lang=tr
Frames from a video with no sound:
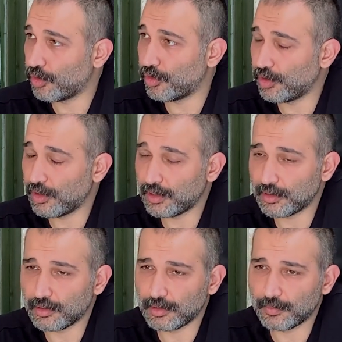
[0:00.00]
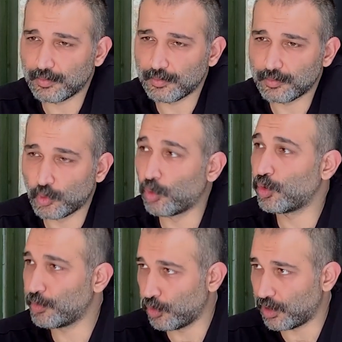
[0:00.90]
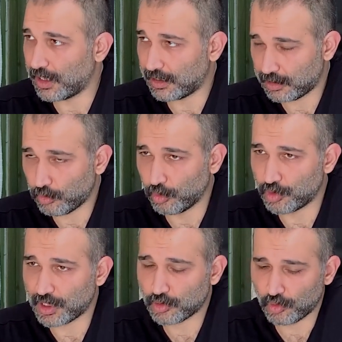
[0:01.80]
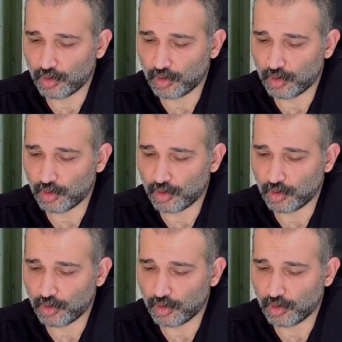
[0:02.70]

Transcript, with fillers: e, doğru bir örnek olacak